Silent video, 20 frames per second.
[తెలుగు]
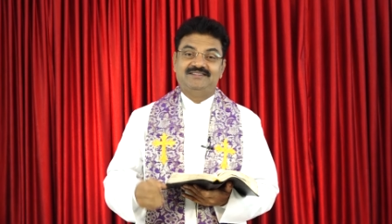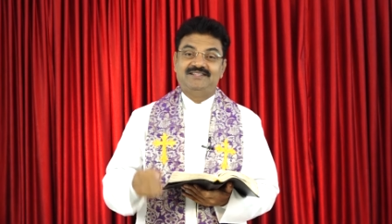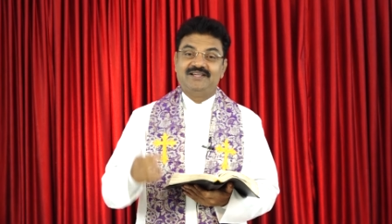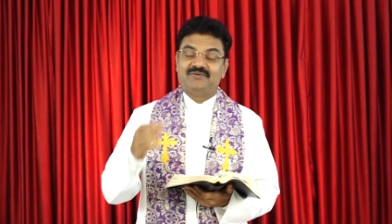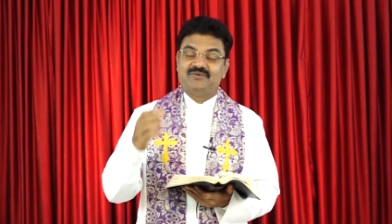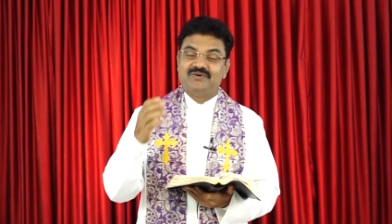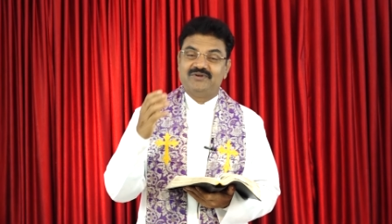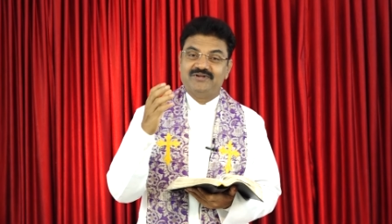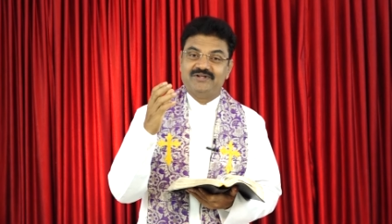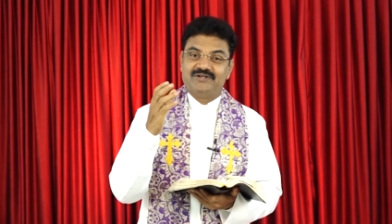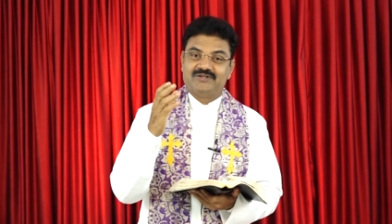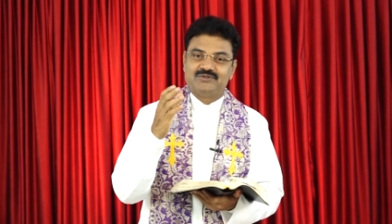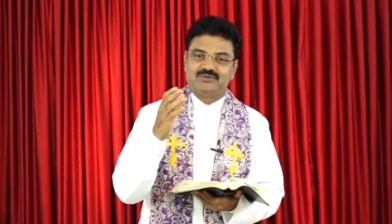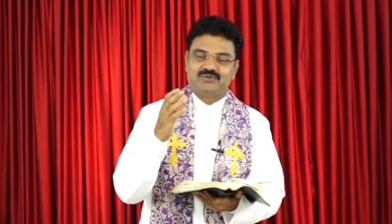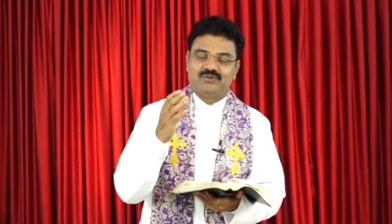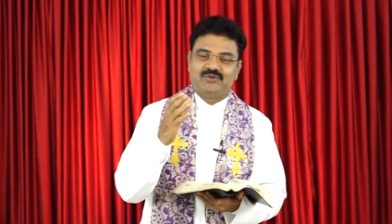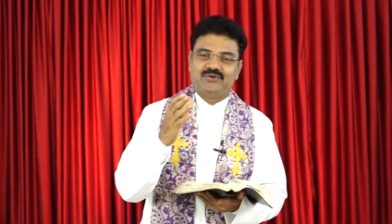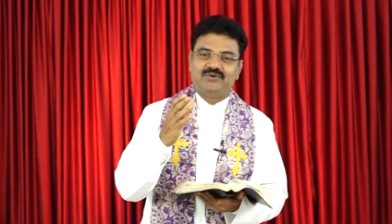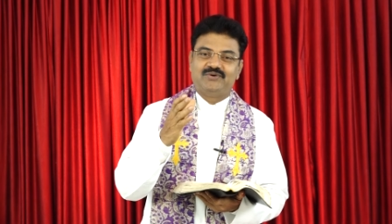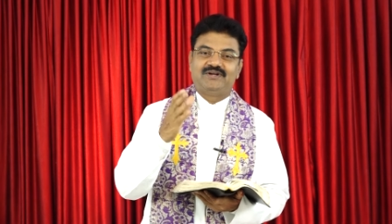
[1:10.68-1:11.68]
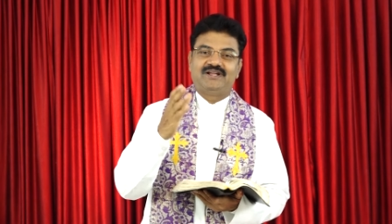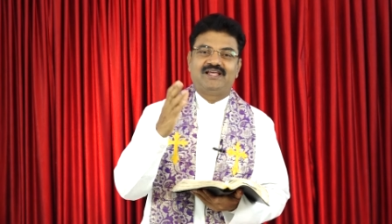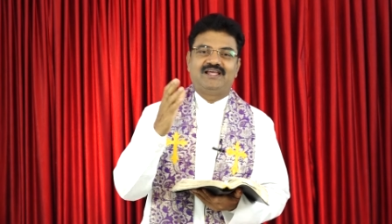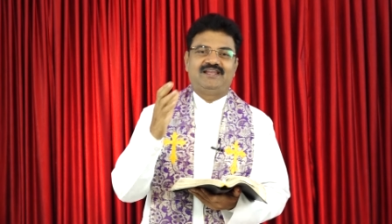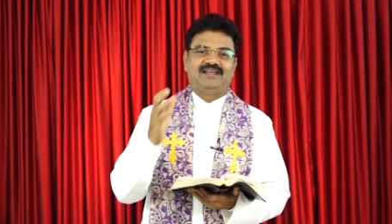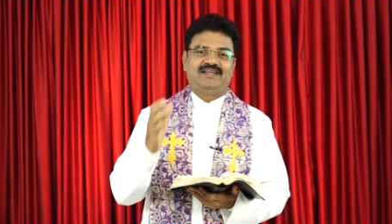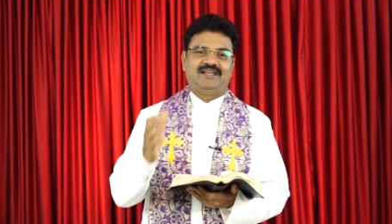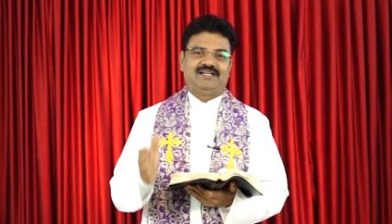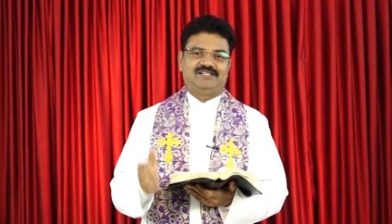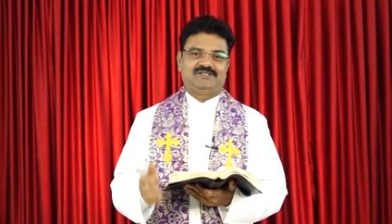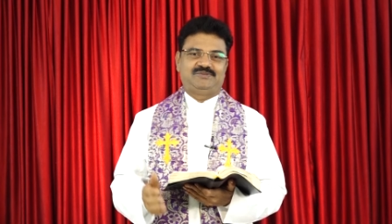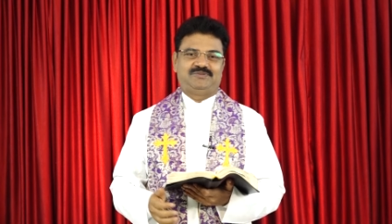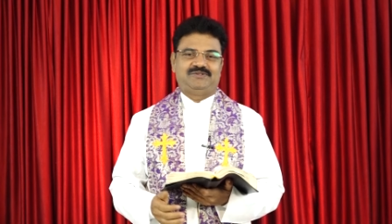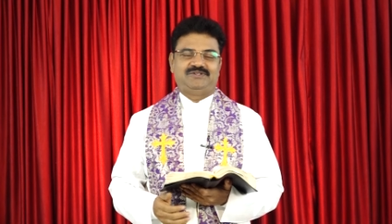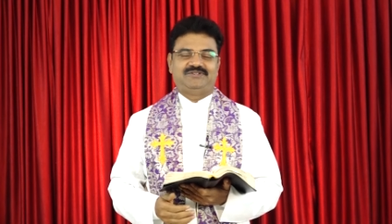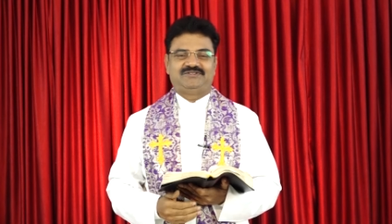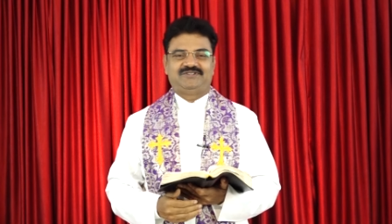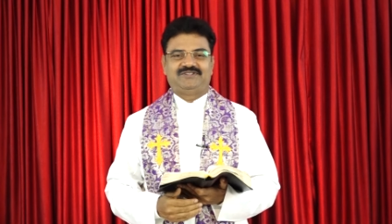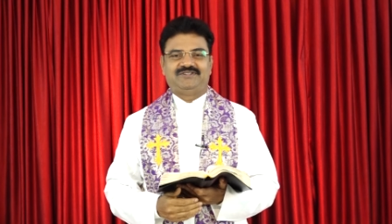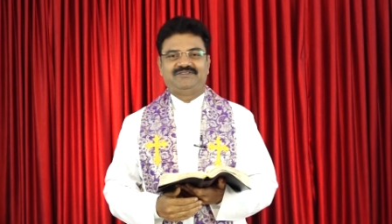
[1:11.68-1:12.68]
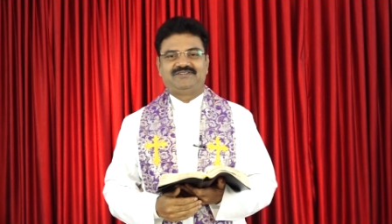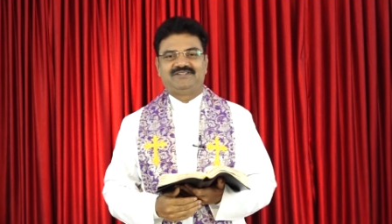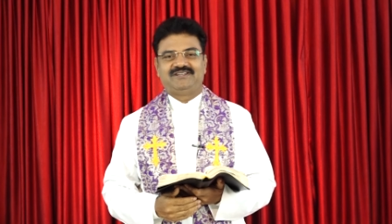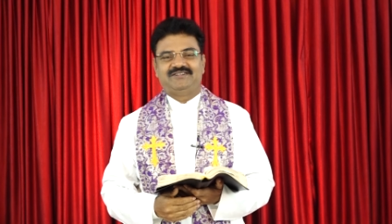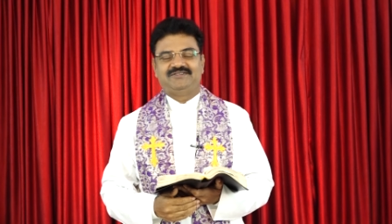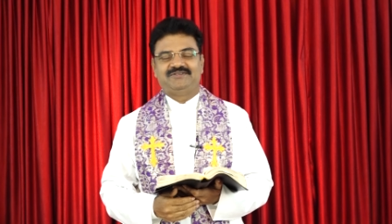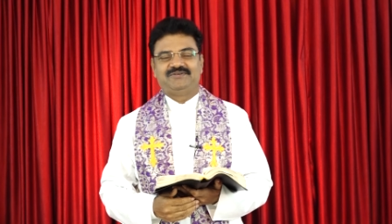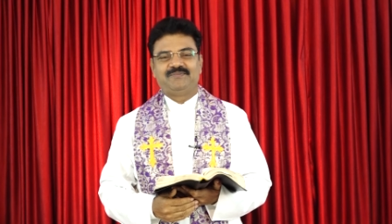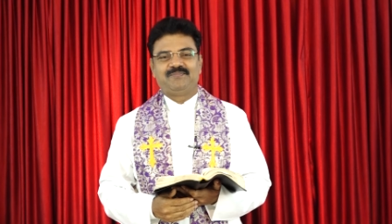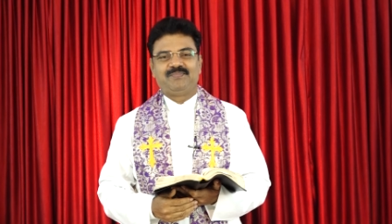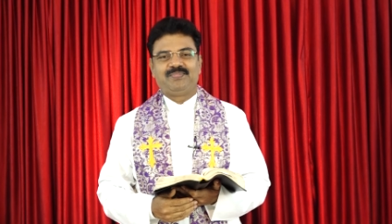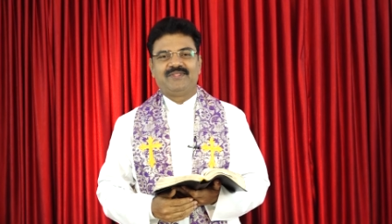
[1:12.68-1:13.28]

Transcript: దేవుడు నీకు తోడుండాలని ఆశపడుతున్నావు కదూ